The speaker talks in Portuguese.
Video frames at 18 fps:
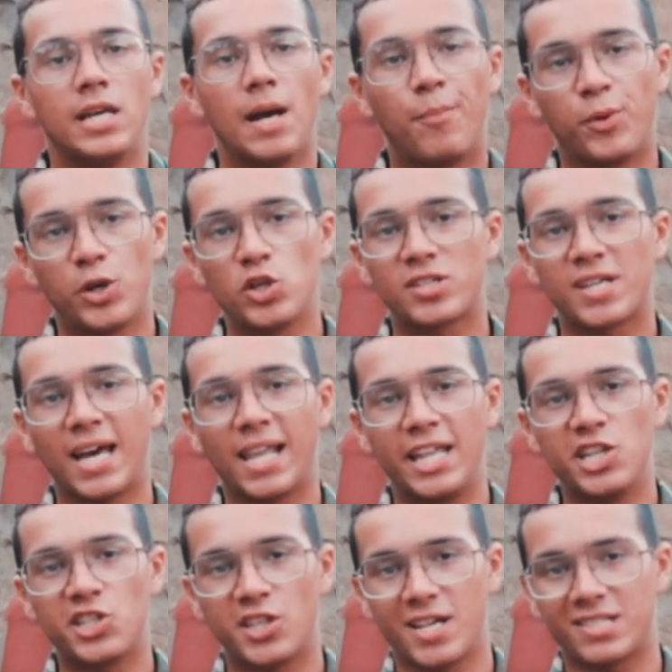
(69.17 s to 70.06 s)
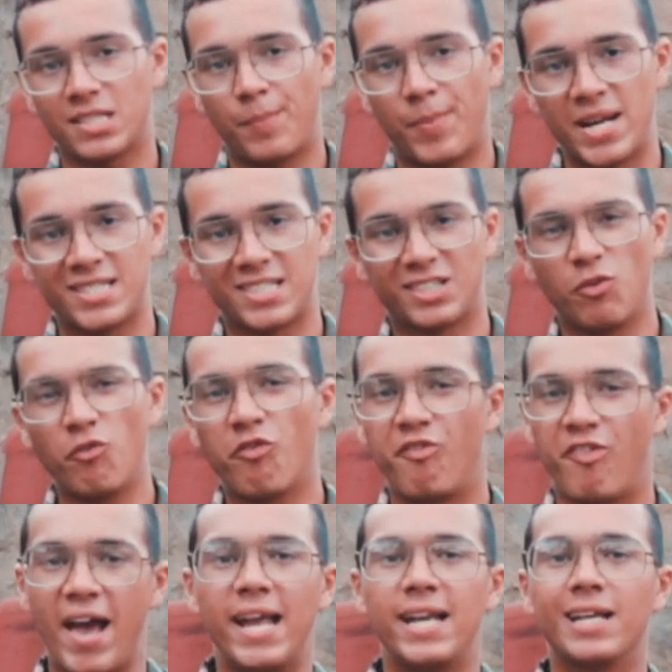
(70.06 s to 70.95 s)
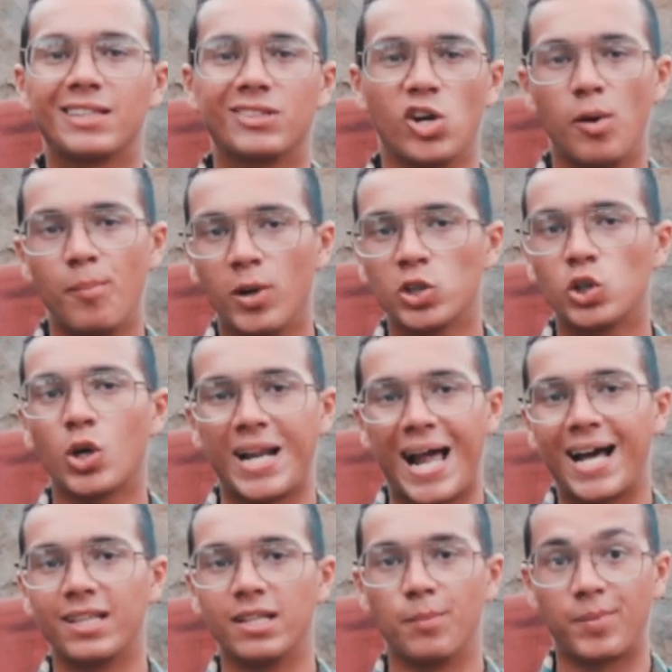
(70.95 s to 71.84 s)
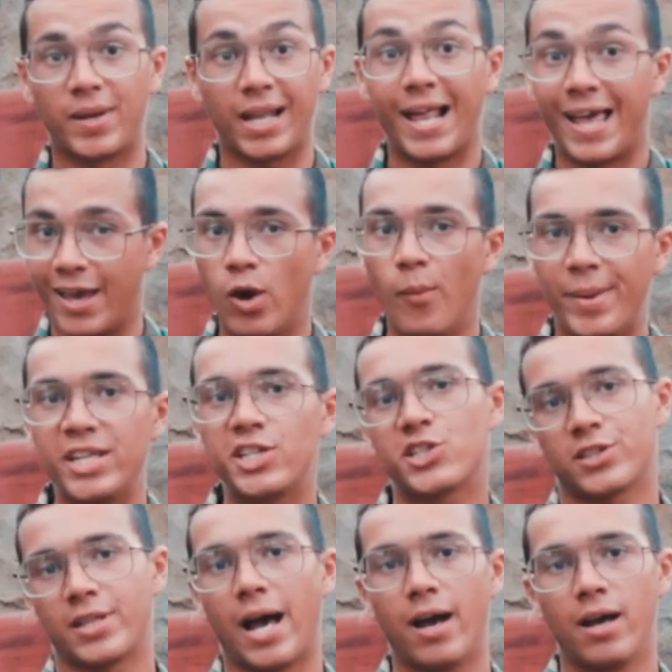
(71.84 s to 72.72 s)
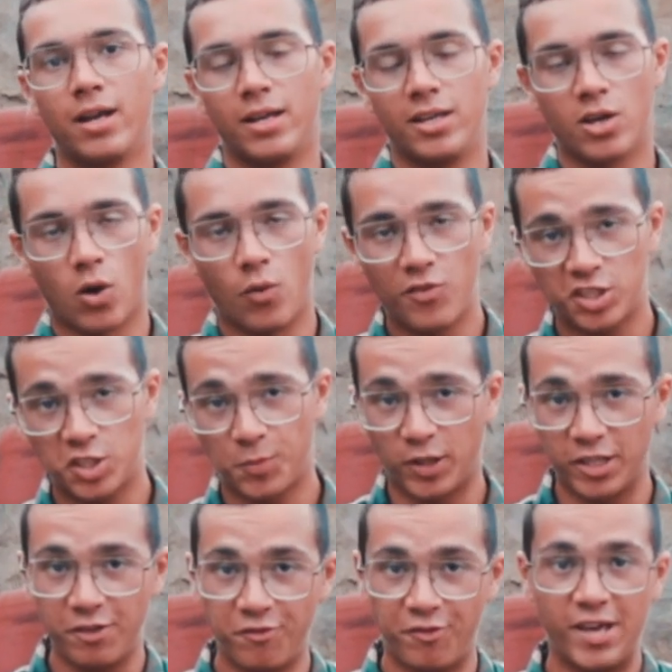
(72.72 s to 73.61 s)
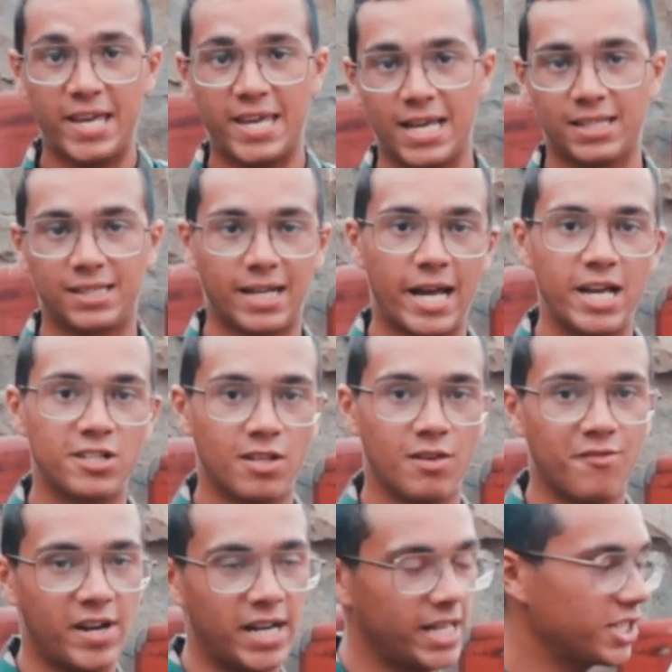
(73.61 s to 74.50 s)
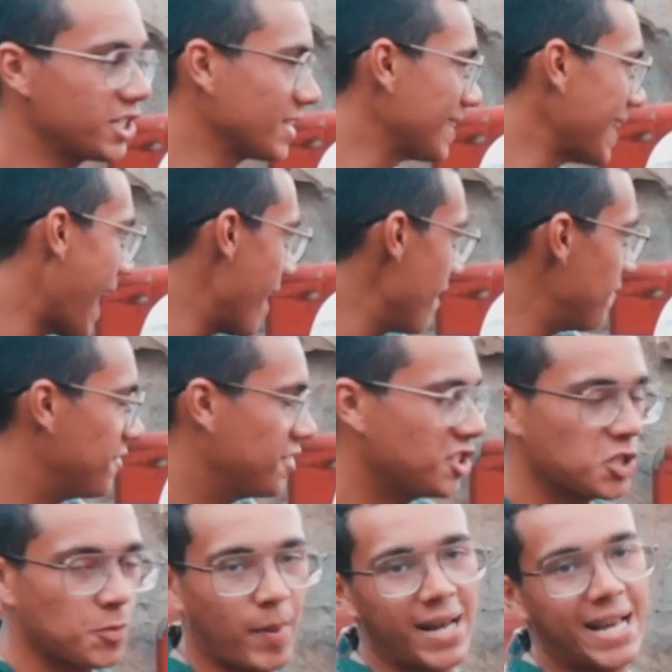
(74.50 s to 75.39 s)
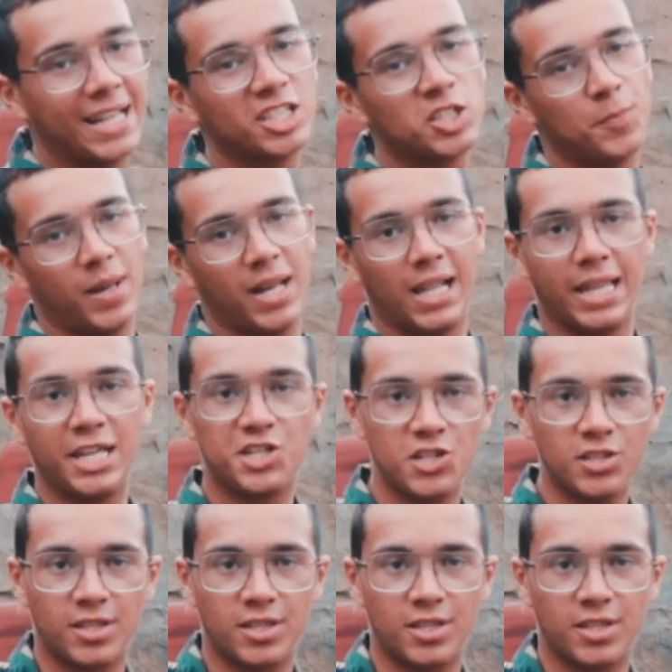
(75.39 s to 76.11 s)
E é por isso que a de tem essa aparência tão velha, tão abandonada, porque ela realmente está. E como vocês podem ver aqui atrás, tem várias naves espalhadas pela Land